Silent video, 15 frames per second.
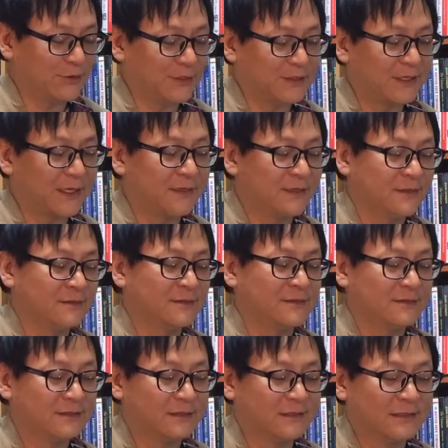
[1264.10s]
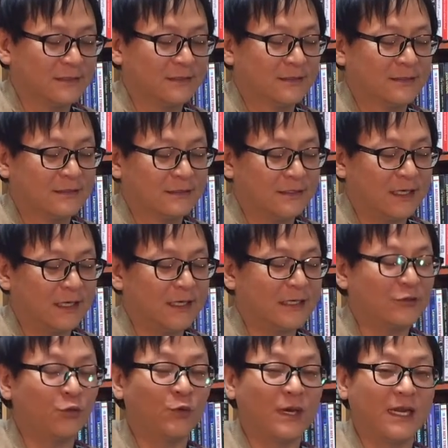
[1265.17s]
때는 새끼
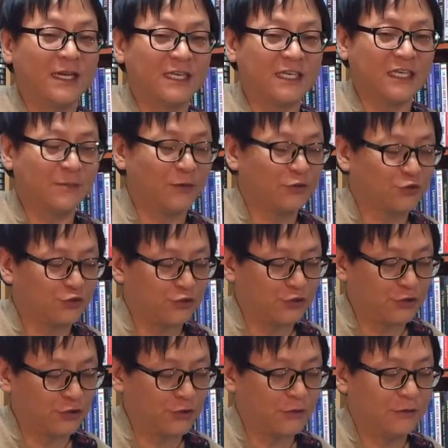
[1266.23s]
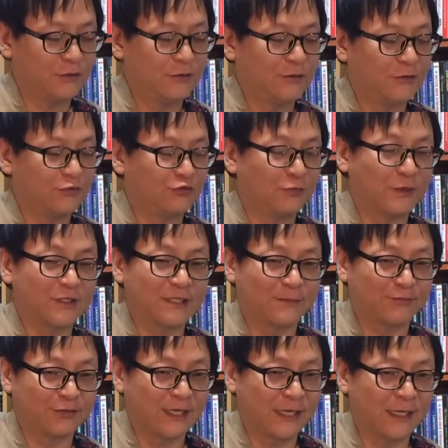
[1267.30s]
손가락이 2번 줄, 두 번째
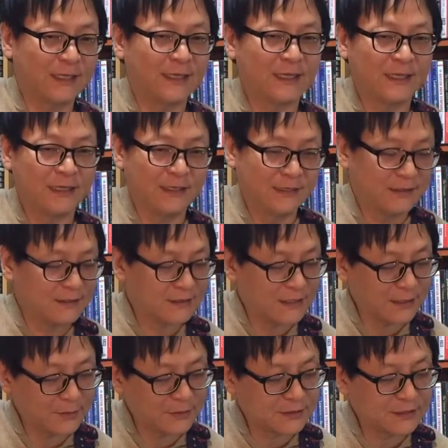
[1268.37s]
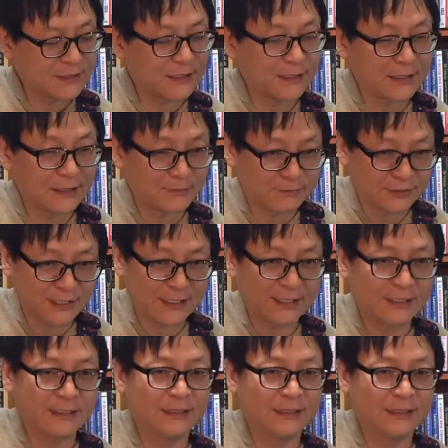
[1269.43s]
프렛, 세 번째 프렛